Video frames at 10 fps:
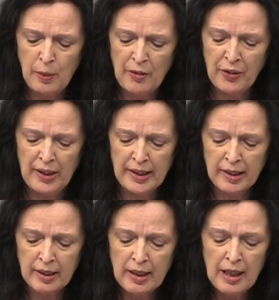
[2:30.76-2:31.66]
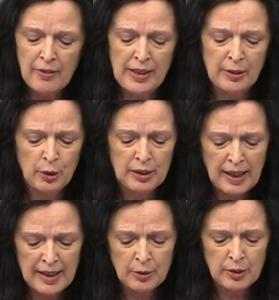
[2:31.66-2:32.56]
überfällig, weil nur
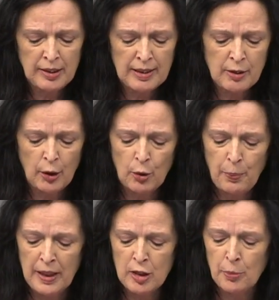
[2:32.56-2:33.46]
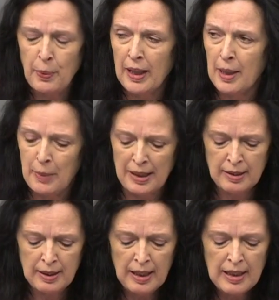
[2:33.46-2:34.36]
dadurch das Europäische
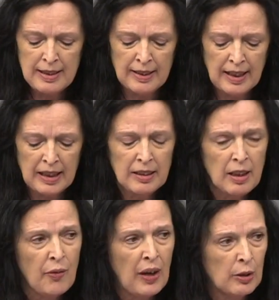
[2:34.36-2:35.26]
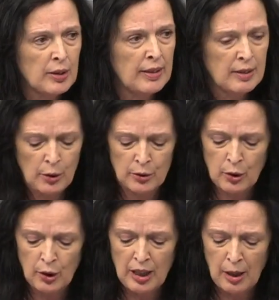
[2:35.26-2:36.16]
Parlament sein Recht auf
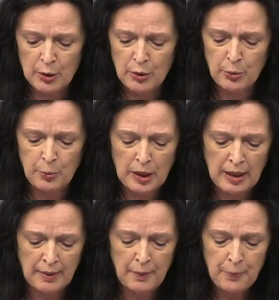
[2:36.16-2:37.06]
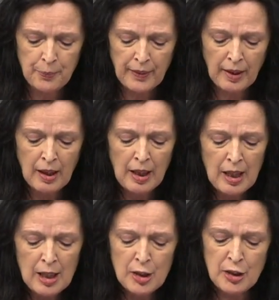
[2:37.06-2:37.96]
Haushaltskontrolle ausüben kann.
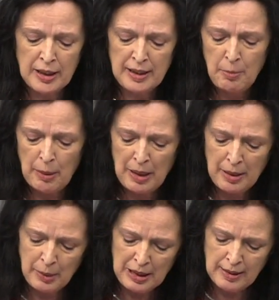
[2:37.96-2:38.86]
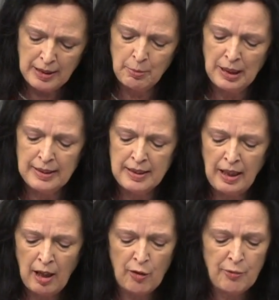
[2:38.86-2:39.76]
Statt immer mehr Mittel in
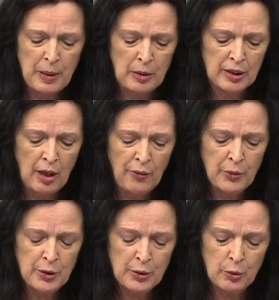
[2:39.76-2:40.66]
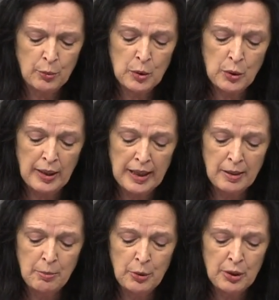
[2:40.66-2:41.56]
Militäraufbau und Aufrüstung
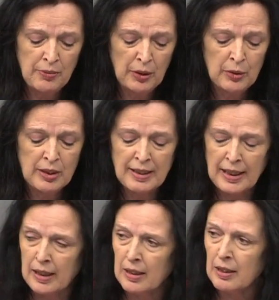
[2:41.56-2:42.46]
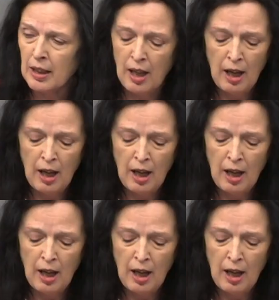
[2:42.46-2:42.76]
umzuleiten, müssen wir uns dringend